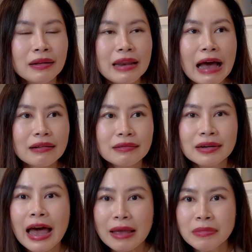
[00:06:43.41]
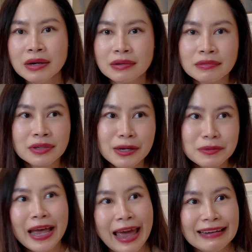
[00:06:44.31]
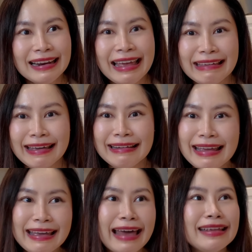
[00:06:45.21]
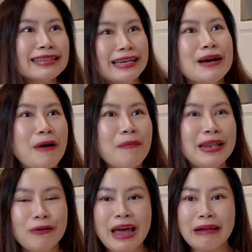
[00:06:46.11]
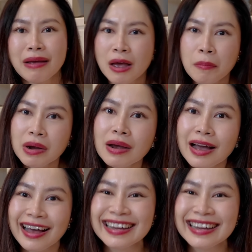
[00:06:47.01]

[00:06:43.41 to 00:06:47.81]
หลักหลายหมื่น เกือบแสนอะไรเงี้ย ในการที่จะซื้อกระเป๋าใบเดียวกัน เพื่อ